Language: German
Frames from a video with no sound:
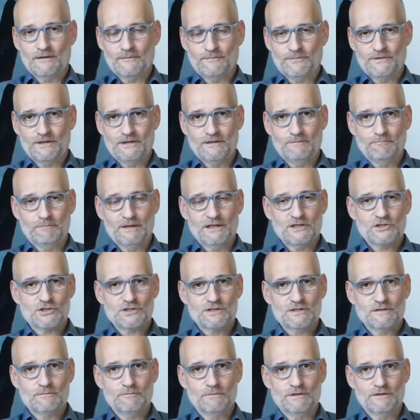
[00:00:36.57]
den
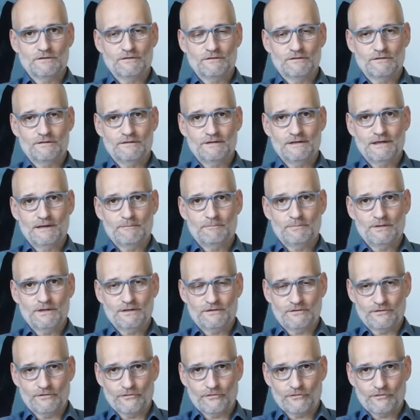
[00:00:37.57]
Menschen mit
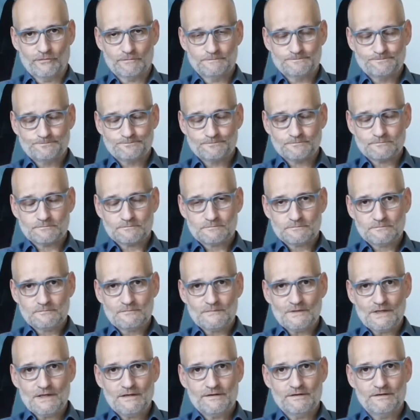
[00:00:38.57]
Diabetes.
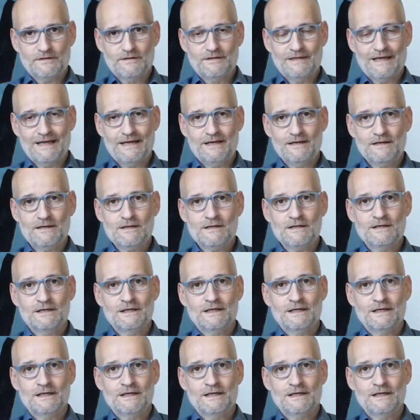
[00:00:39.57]
Denn